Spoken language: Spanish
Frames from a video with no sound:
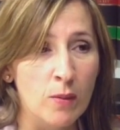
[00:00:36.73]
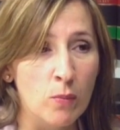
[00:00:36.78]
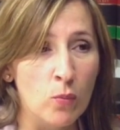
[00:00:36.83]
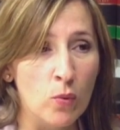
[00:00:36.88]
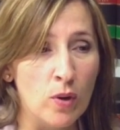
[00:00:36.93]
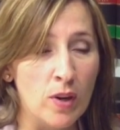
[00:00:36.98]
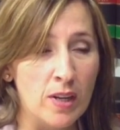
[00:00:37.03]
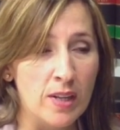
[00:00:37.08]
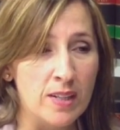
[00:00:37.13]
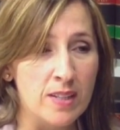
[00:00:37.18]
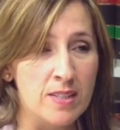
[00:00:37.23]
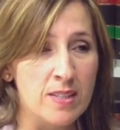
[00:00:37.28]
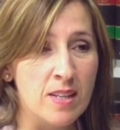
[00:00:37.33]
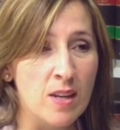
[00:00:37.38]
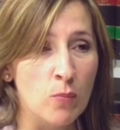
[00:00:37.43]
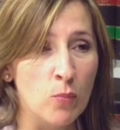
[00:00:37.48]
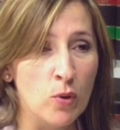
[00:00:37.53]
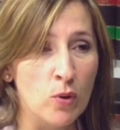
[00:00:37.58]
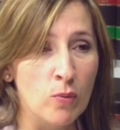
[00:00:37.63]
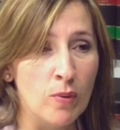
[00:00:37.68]
por el que se
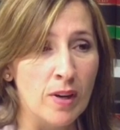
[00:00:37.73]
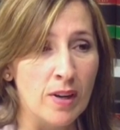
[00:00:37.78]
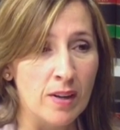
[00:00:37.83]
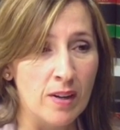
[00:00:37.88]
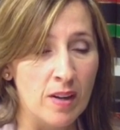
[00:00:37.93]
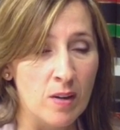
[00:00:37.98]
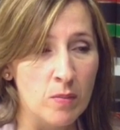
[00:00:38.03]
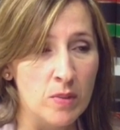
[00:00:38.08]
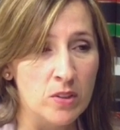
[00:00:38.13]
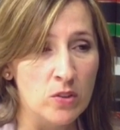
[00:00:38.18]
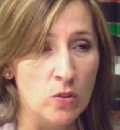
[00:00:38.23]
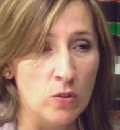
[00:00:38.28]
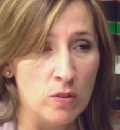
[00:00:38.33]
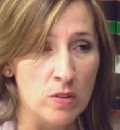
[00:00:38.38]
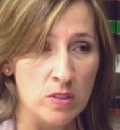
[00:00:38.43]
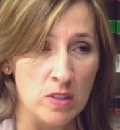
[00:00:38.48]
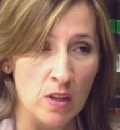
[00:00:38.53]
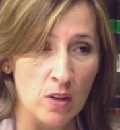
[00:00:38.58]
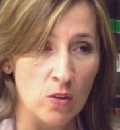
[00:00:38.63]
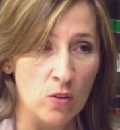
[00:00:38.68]
aprueba el Reglamento de
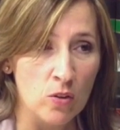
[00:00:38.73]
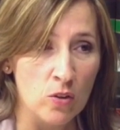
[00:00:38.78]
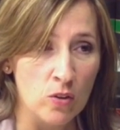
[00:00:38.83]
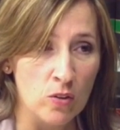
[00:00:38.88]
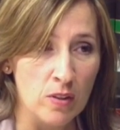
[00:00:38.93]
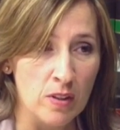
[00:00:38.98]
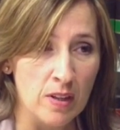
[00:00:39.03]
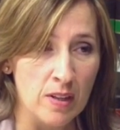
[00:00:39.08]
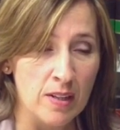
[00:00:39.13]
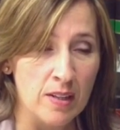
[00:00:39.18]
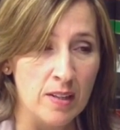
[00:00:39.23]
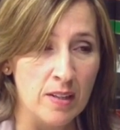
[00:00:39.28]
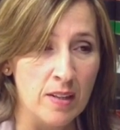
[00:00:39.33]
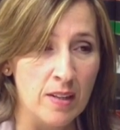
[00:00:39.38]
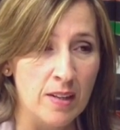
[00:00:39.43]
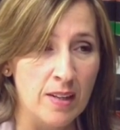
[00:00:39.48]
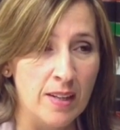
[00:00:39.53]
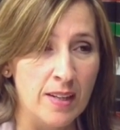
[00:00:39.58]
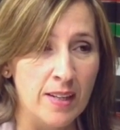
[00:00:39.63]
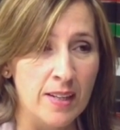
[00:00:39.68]
Desarrollo de la Ley
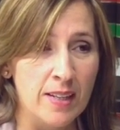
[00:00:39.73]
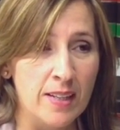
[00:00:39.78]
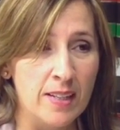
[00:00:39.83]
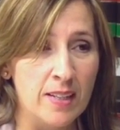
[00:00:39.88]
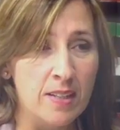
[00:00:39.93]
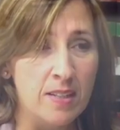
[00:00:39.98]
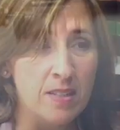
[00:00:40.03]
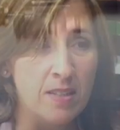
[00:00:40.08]
y